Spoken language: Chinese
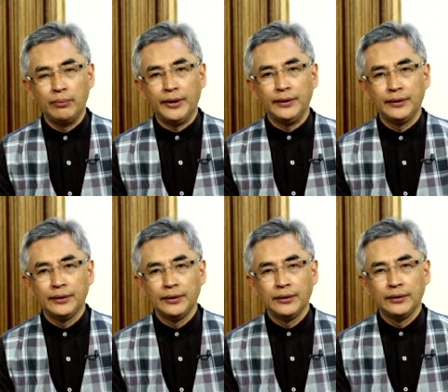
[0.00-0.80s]
门，
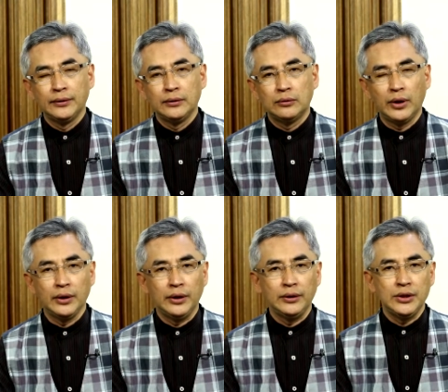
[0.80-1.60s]
欢
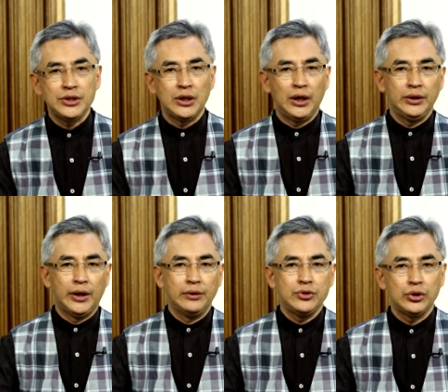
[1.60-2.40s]
迎您一起来
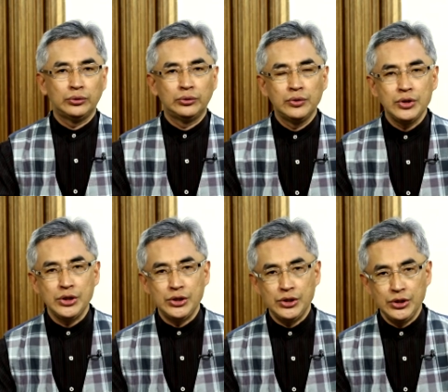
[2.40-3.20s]
研究《
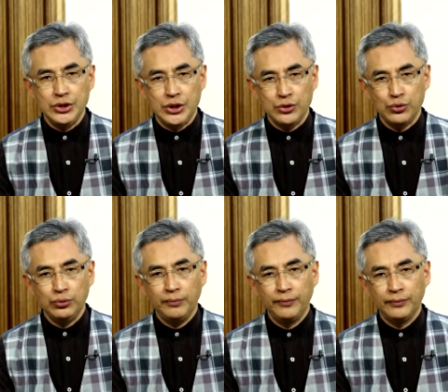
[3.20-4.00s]
以西结书》。
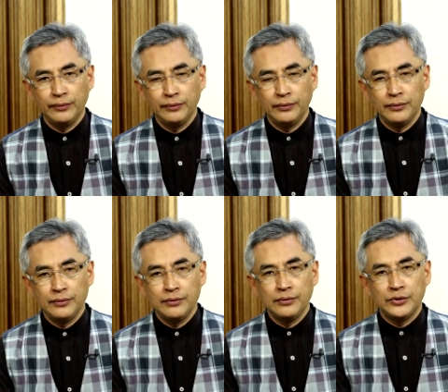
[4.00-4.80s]

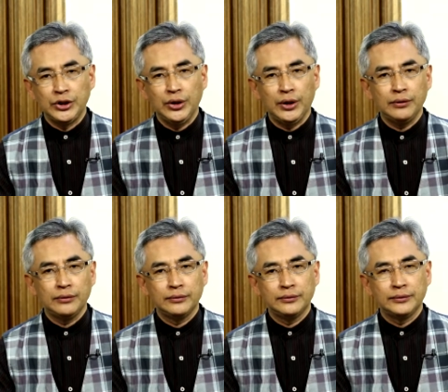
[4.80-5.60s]
今天
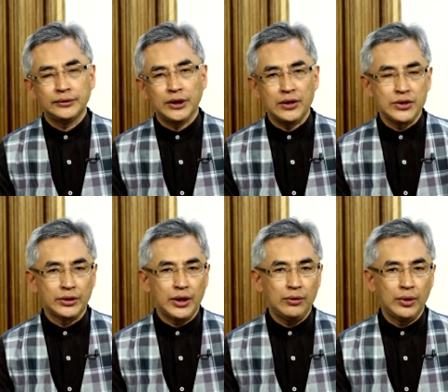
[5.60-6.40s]
在这个
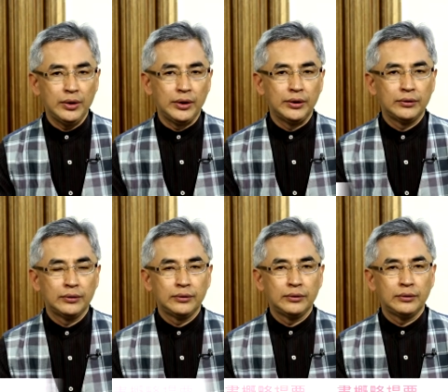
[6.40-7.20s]
单元里，
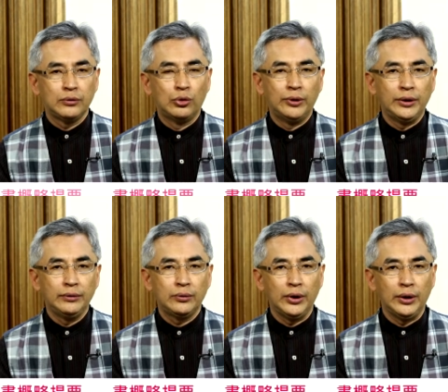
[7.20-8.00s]
我
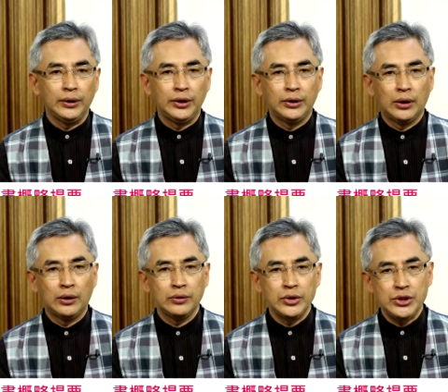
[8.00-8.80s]
们会提
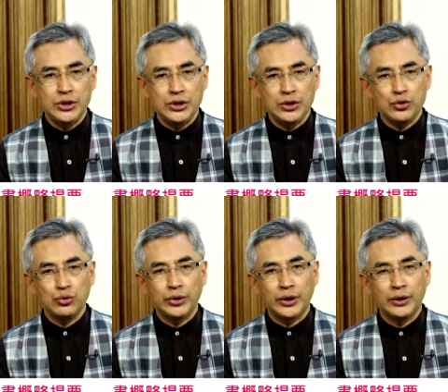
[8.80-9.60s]
到《以西结
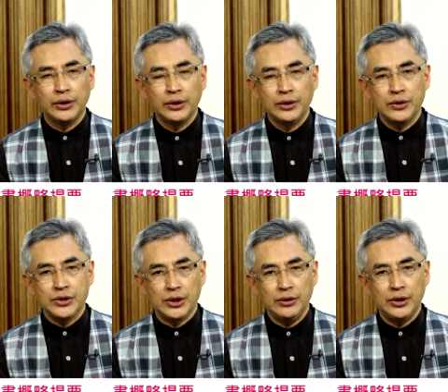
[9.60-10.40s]
书》的
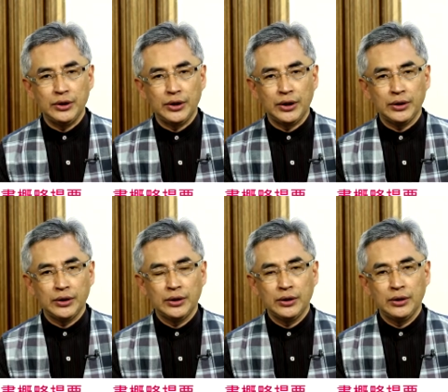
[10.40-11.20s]
整体的
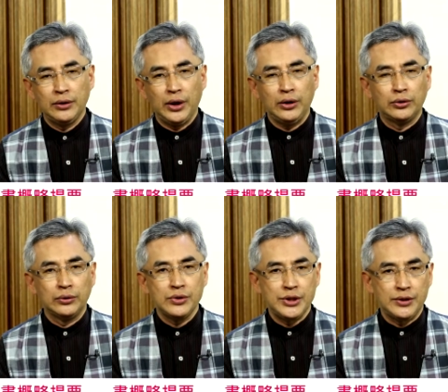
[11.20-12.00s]
内
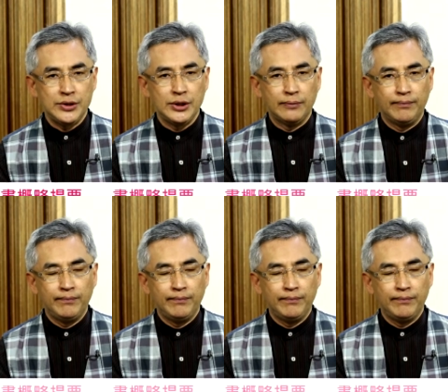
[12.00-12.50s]
容简介。